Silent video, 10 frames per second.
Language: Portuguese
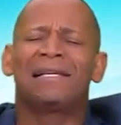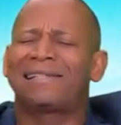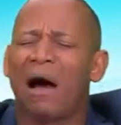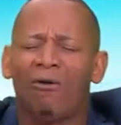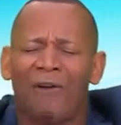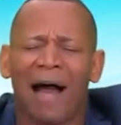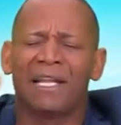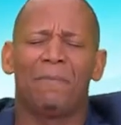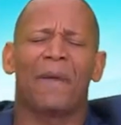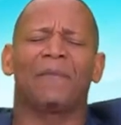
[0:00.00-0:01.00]
salvar,
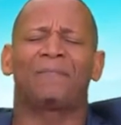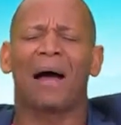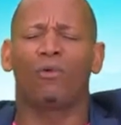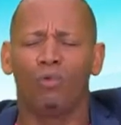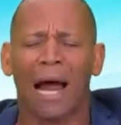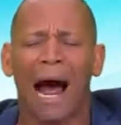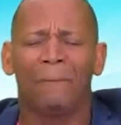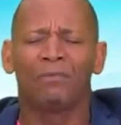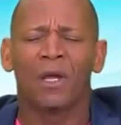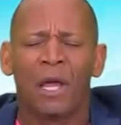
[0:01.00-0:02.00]
libertar,
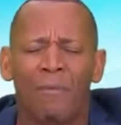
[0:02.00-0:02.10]
curar.